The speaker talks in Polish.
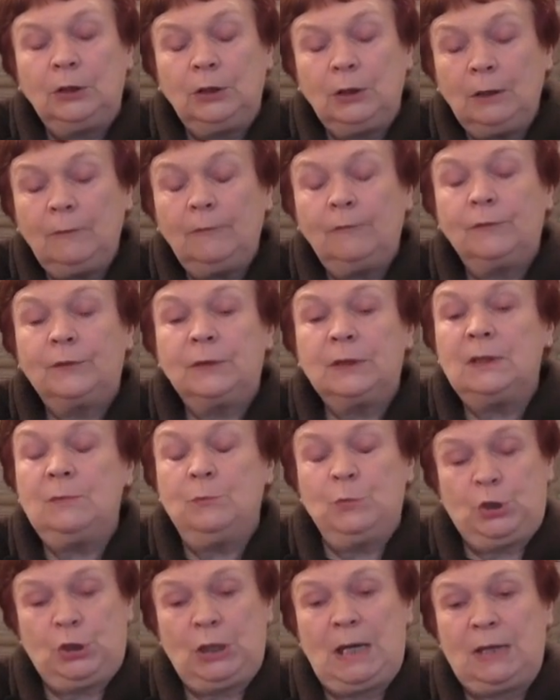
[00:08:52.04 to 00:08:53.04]
i w
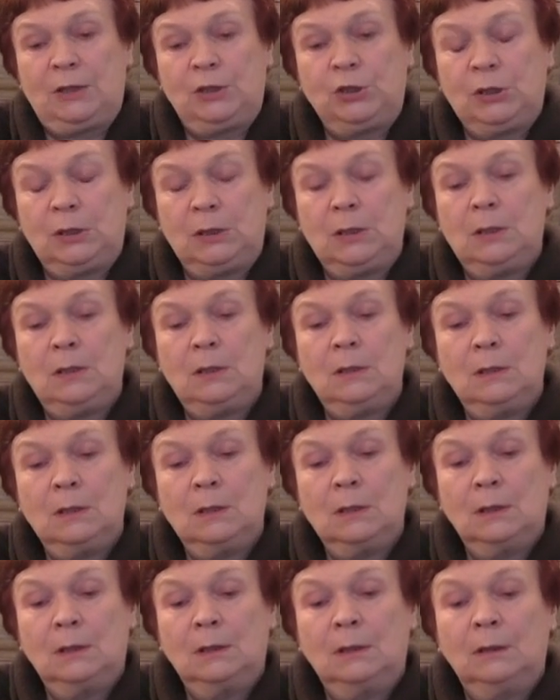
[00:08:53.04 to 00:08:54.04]
tym czasie
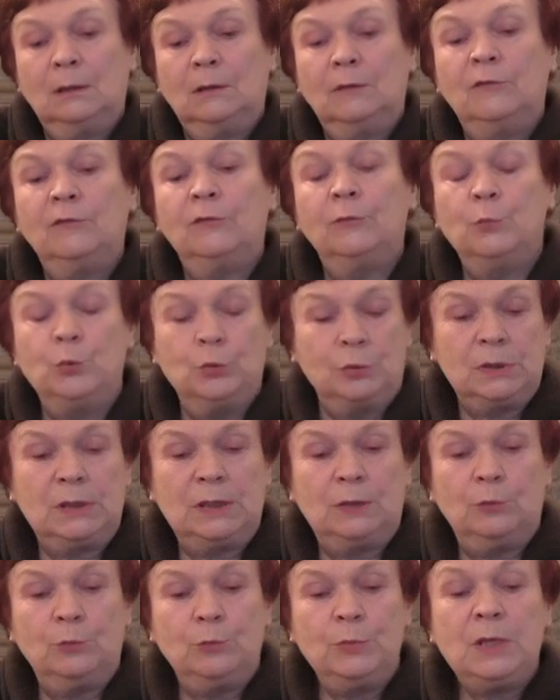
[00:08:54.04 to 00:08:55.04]
w
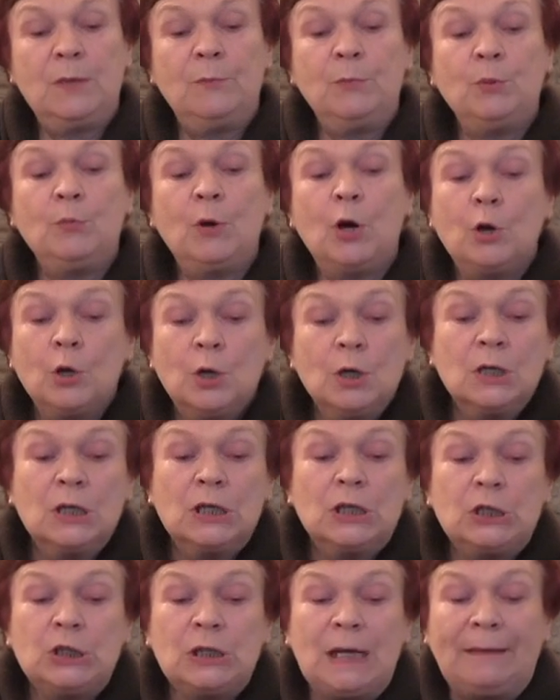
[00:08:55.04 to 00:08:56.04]
muzeum nie było
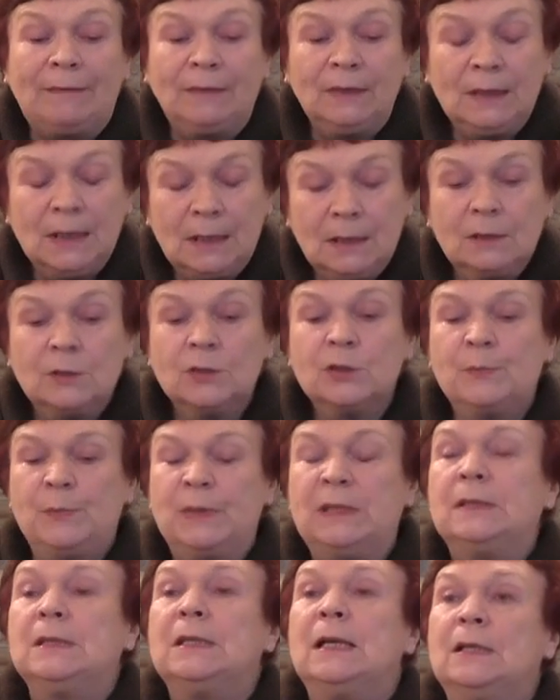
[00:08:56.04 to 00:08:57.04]
żadnego
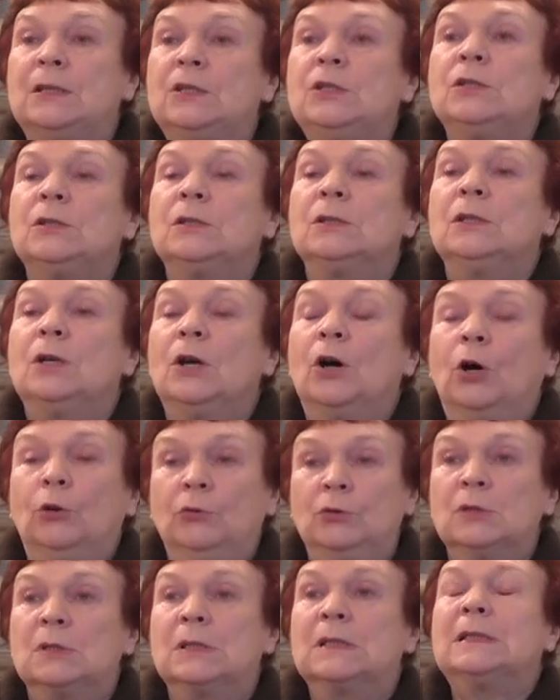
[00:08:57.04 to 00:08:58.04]
specjalisty
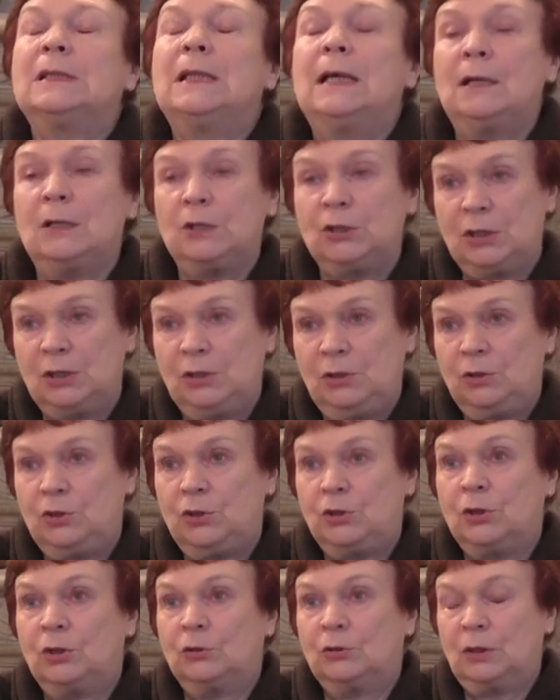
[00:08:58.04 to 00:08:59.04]
od starszej i
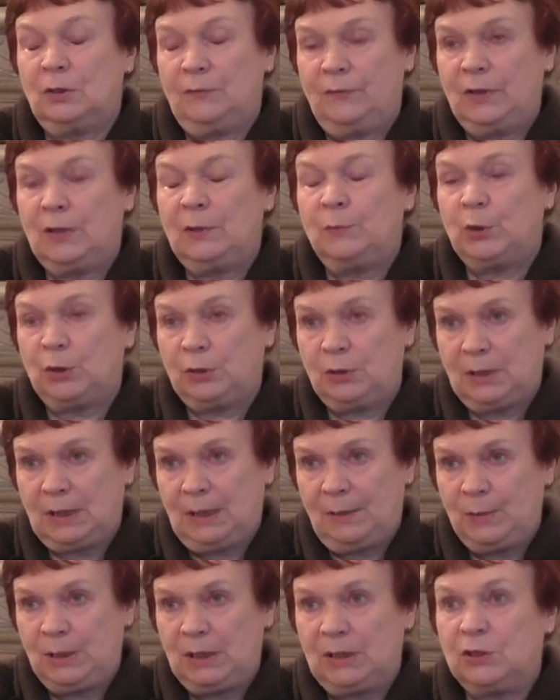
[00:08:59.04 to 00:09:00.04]
środkowej epoki
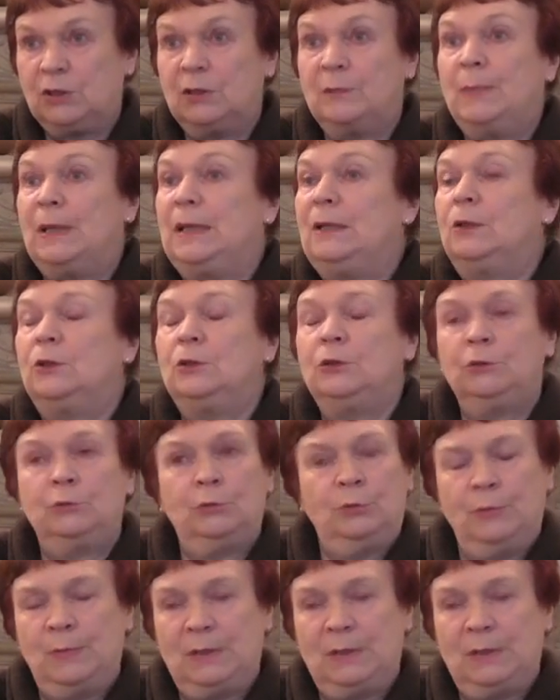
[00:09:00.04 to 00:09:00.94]
kamienia, czyli paleolitu i